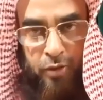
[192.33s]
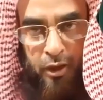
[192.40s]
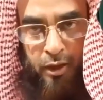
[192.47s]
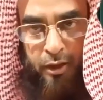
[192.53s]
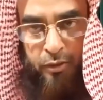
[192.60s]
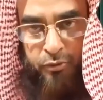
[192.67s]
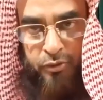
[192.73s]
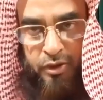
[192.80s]

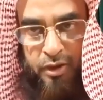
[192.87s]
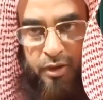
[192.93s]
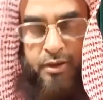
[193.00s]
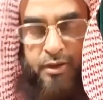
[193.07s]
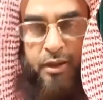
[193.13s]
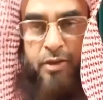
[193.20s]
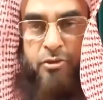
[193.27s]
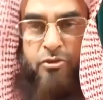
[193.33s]
আর কিছু
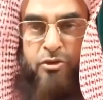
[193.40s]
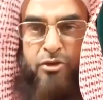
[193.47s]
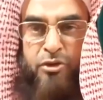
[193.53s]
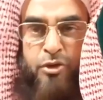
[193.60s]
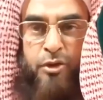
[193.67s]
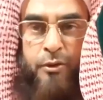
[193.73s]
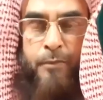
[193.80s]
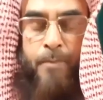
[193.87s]
আছে
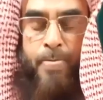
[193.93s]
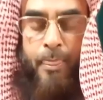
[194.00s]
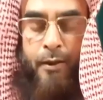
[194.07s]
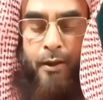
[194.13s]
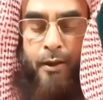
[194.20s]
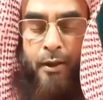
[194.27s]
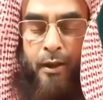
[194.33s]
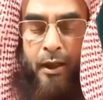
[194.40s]
গাফিলিত আছে
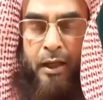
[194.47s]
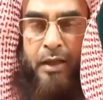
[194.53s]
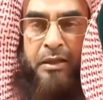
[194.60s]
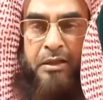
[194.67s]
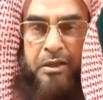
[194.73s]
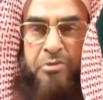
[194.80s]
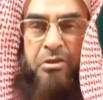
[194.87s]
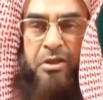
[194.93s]
বিভিন্ন পাপ
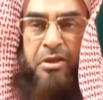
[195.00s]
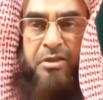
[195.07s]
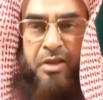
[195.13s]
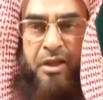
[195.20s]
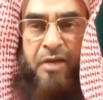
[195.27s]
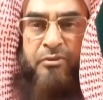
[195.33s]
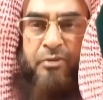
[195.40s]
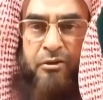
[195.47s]
আছে
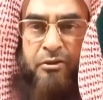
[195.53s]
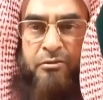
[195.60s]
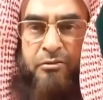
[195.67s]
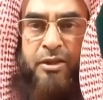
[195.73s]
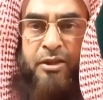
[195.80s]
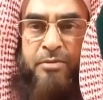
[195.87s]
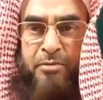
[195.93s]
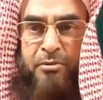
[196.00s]
কিন্তু
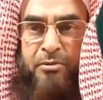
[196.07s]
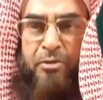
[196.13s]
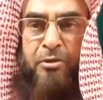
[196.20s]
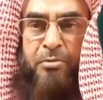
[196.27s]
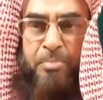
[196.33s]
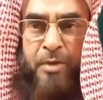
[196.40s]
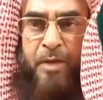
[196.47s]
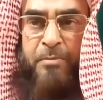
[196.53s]
একেবারে
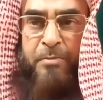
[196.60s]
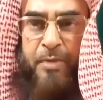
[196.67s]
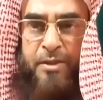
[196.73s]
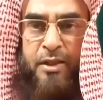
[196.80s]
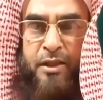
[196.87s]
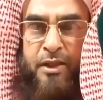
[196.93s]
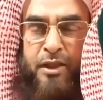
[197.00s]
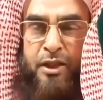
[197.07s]

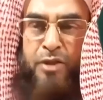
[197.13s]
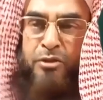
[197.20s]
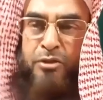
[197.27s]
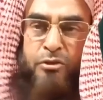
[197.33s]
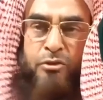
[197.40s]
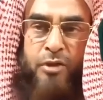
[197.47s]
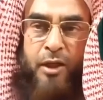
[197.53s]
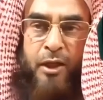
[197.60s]
ইয়ে নয়
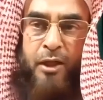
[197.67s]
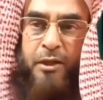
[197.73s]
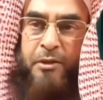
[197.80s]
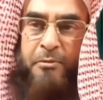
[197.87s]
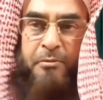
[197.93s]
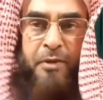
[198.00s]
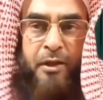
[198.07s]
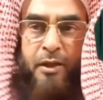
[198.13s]
যে বিভ্রান্ত
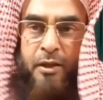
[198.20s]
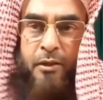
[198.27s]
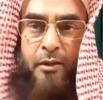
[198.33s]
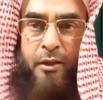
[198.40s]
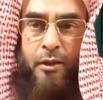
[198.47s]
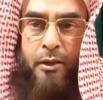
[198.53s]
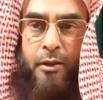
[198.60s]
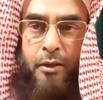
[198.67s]

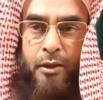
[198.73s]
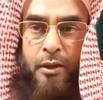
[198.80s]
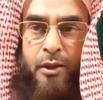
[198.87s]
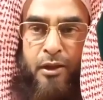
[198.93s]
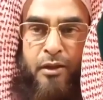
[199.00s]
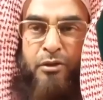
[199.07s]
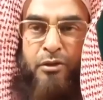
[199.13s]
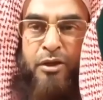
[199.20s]
বেনামাজি
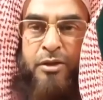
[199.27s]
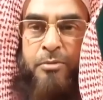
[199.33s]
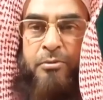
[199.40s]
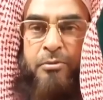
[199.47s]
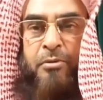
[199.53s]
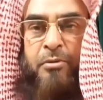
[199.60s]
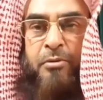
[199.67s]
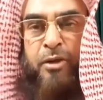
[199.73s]
বেনামাজি কিসের
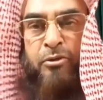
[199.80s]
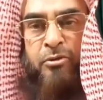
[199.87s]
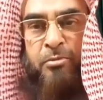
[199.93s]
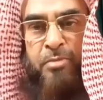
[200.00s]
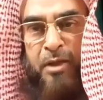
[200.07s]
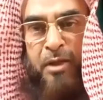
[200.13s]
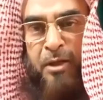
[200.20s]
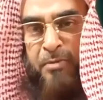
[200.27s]
হালায় দিস
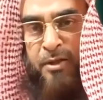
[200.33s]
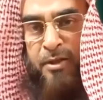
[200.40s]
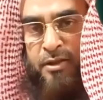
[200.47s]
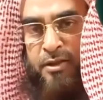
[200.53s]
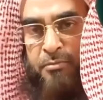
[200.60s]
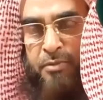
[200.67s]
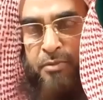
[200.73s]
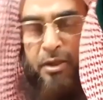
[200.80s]
রমজান
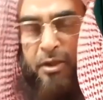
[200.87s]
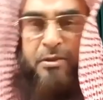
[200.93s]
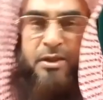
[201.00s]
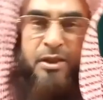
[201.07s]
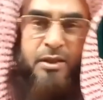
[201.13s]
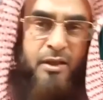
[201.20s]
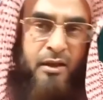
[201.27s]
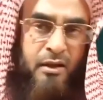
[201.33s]
মাসে রোজা
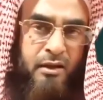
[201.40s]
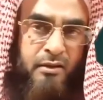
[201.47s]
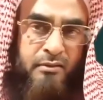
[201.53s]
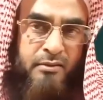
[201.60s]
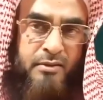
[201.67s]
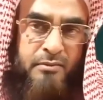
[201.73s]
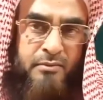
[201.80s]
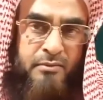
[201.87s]
রাখেন
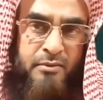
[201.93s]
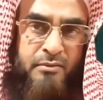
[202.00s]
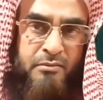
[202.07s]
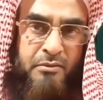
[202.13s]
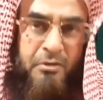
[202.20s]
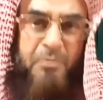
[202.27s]
কিসের হালায় দিস